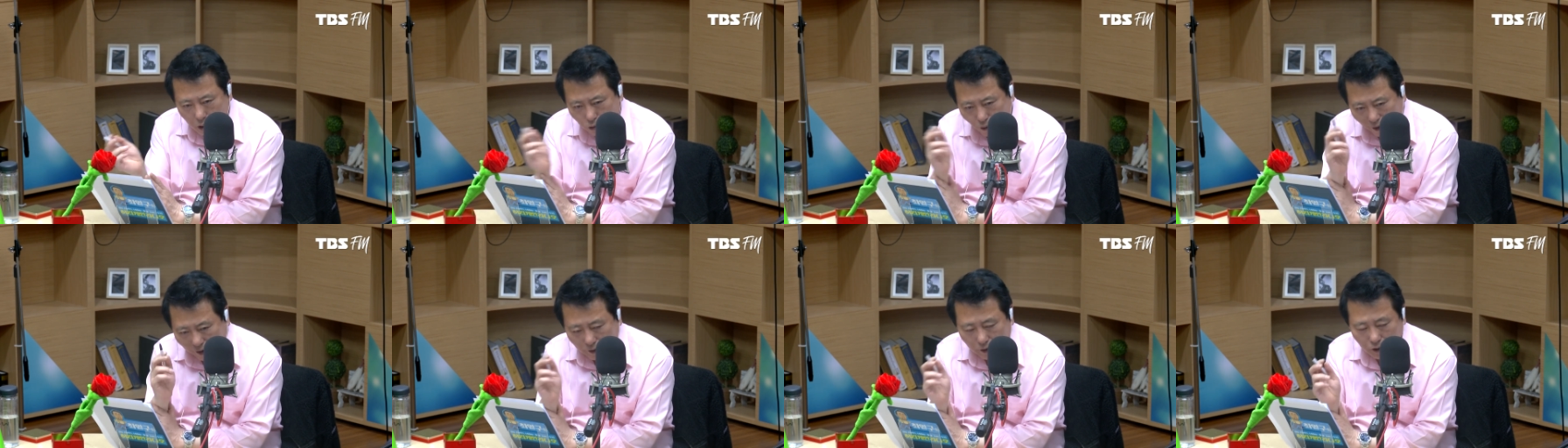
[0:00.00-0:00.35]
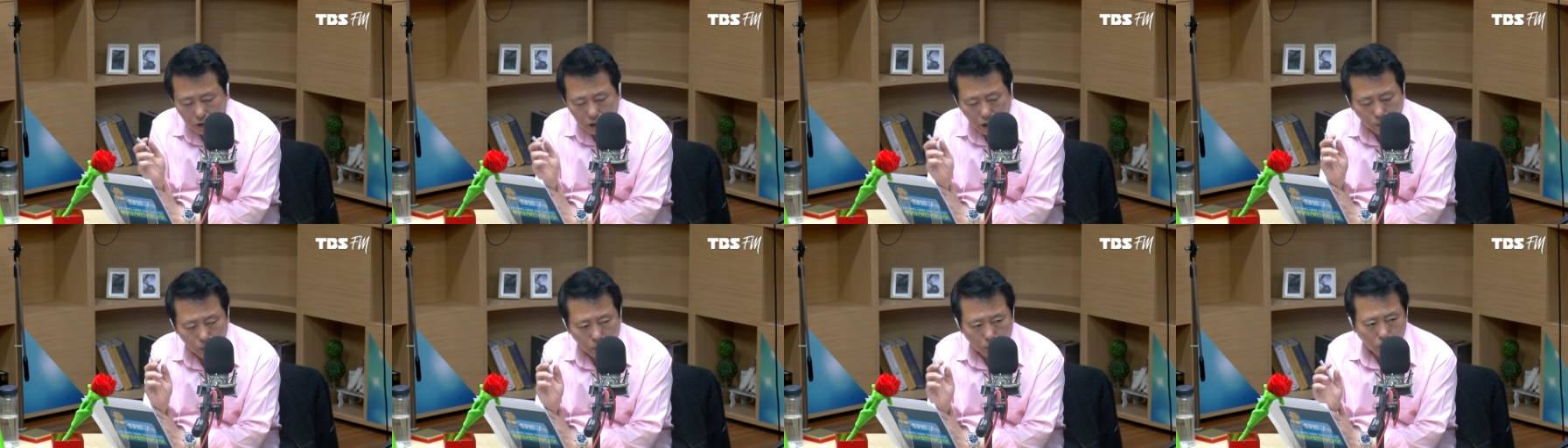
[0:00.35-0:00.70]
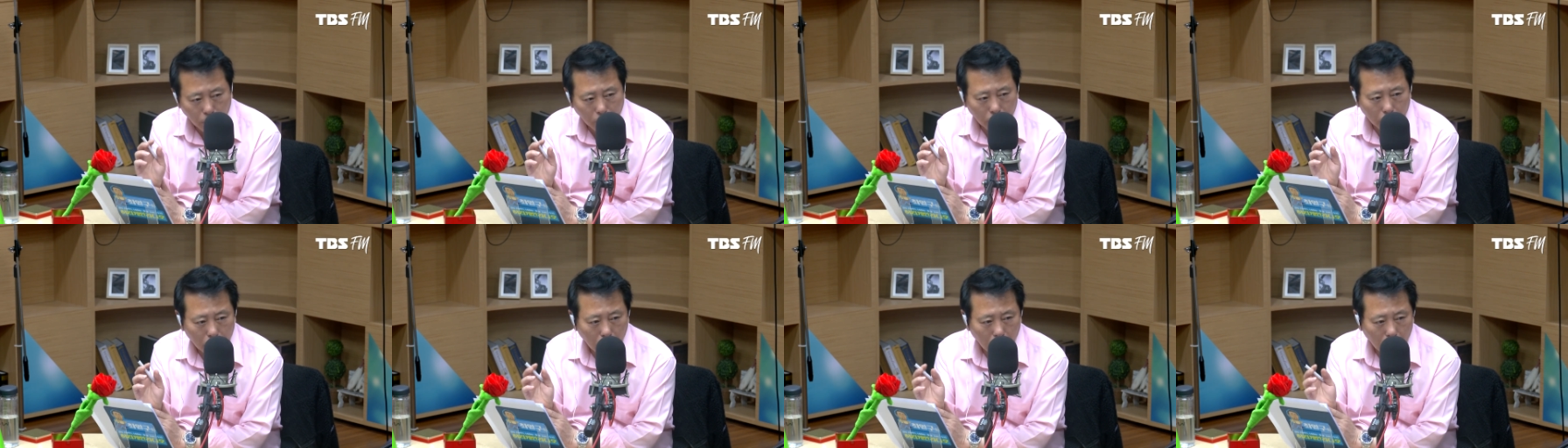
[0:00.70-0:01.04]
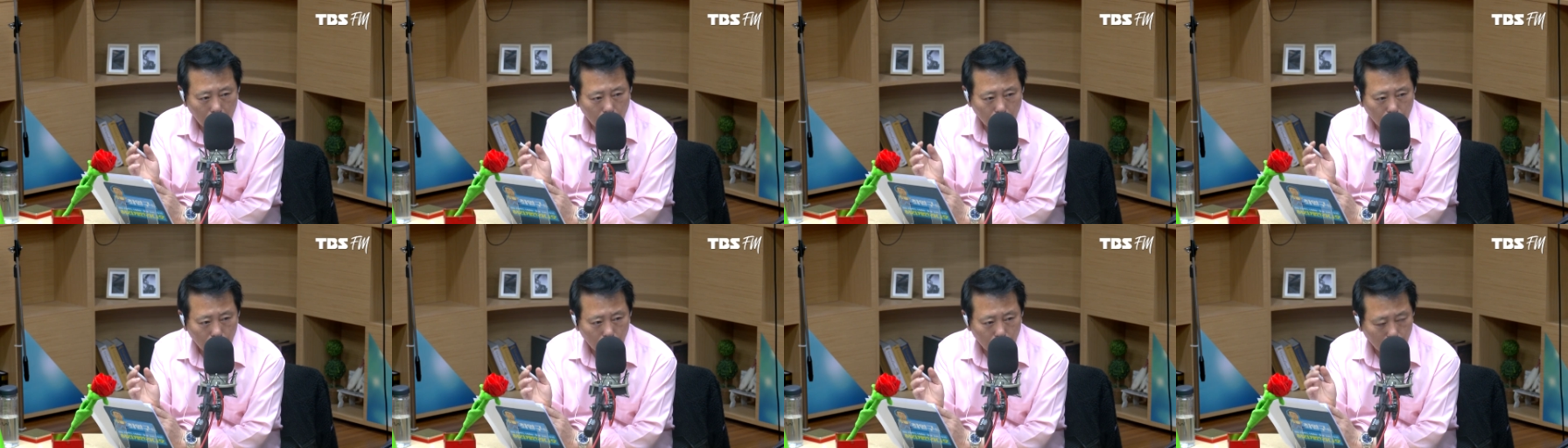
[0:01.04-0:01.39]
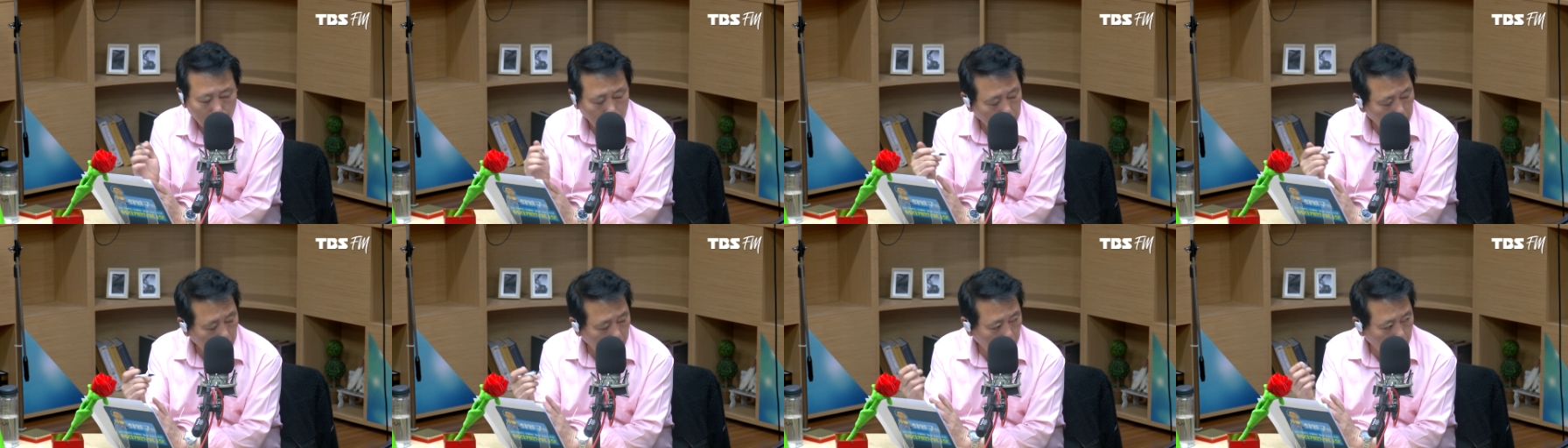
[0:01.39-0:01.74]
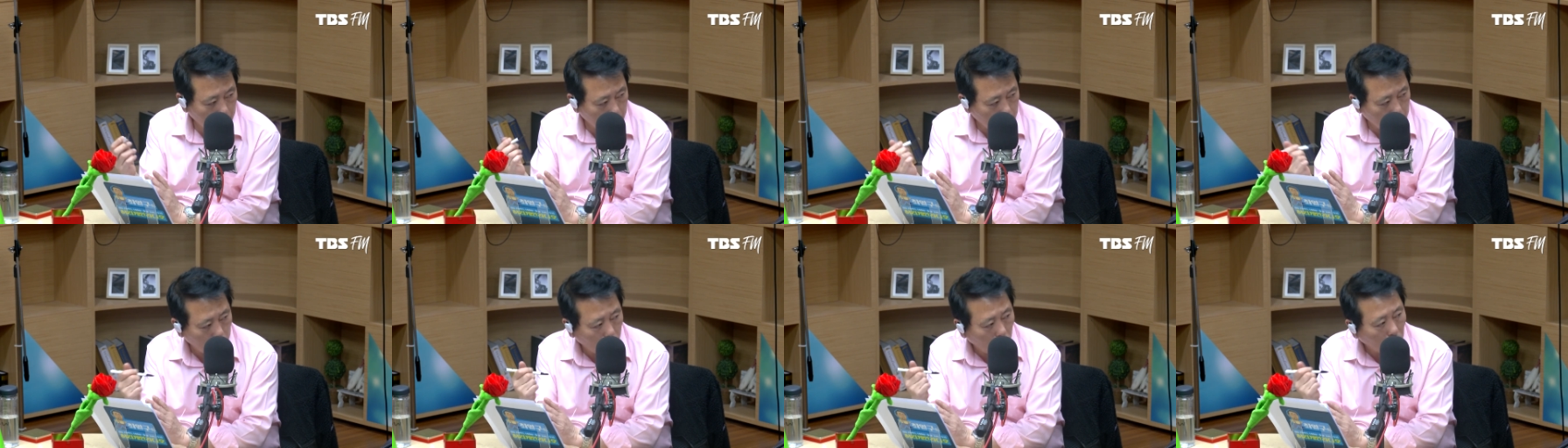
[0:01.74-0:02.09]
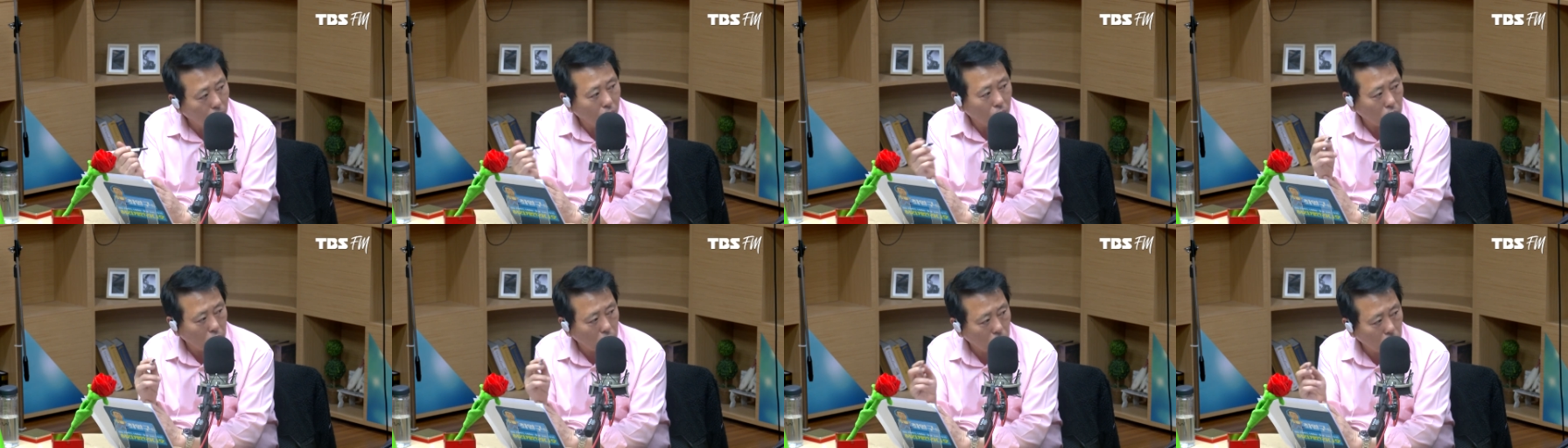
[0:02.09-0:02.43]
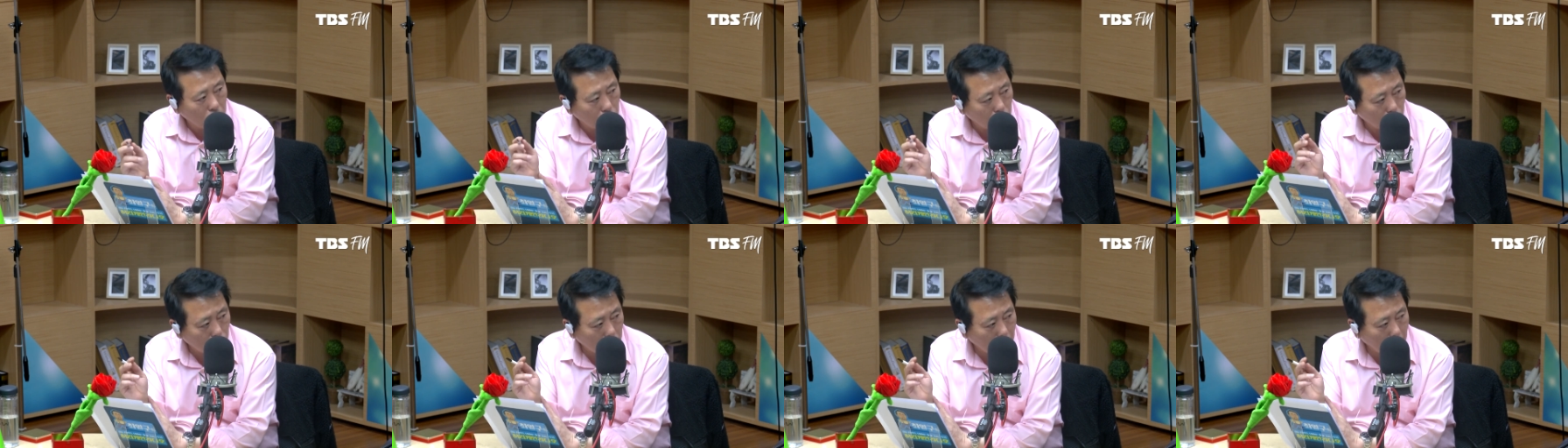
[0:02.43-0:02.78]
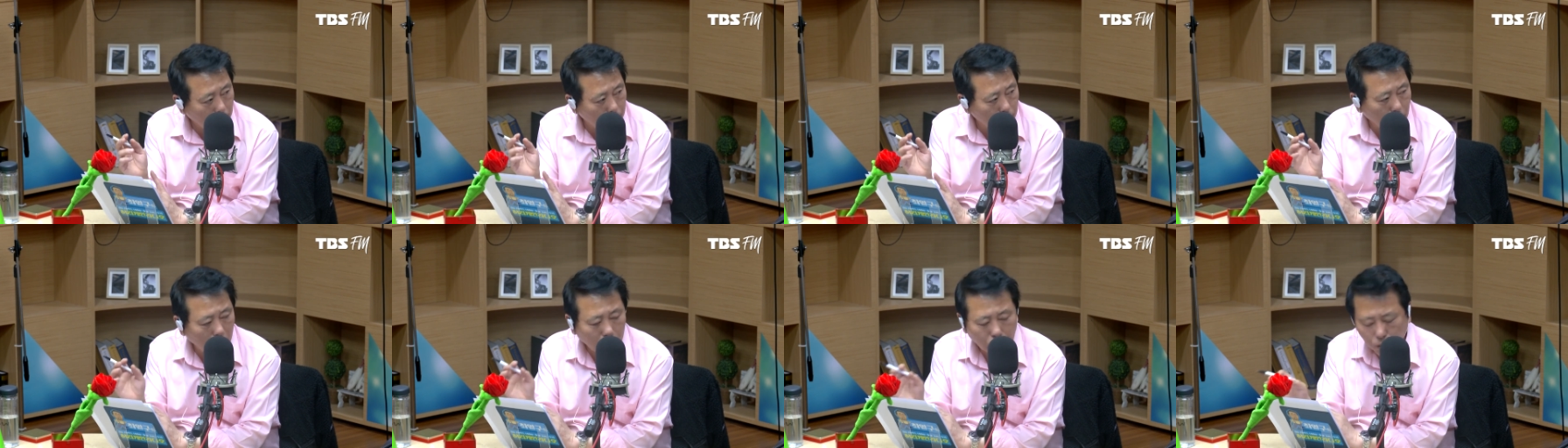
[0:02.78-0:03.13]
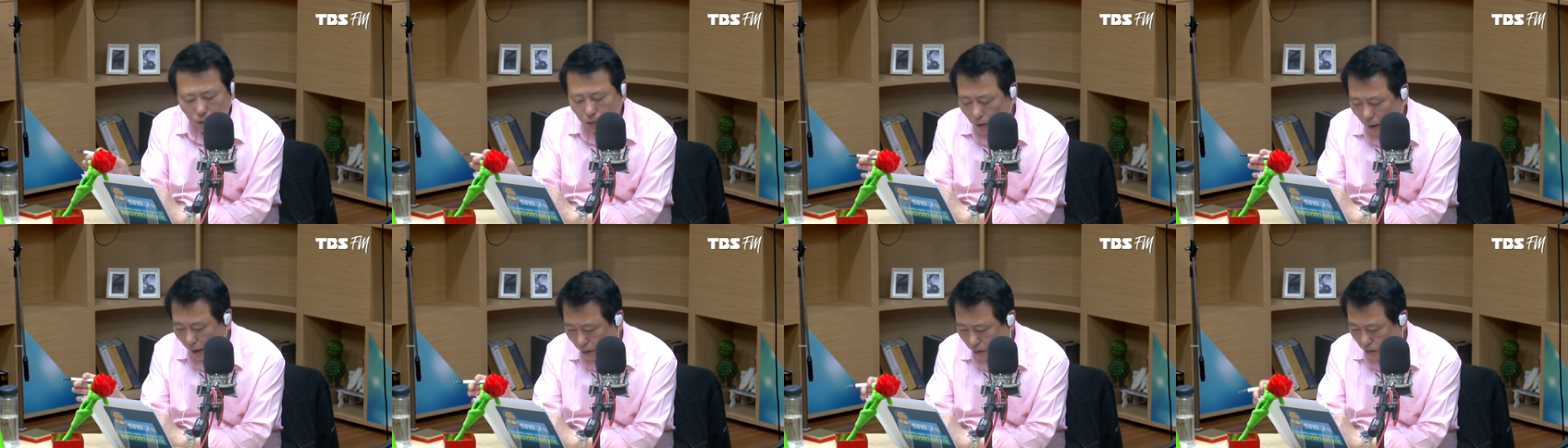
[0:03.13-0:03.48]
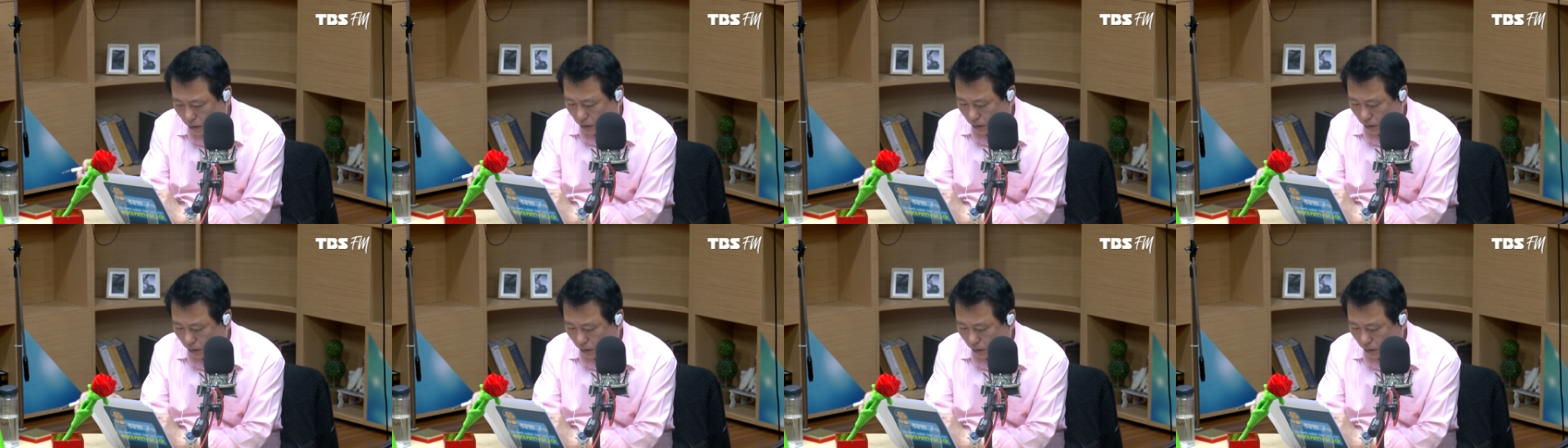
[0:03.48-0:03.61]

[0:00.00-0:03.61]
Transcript: 관을 삽입하는 게 아니고 음. 이 허벅지 있는 쪽으로 삽입하는 걸로 알고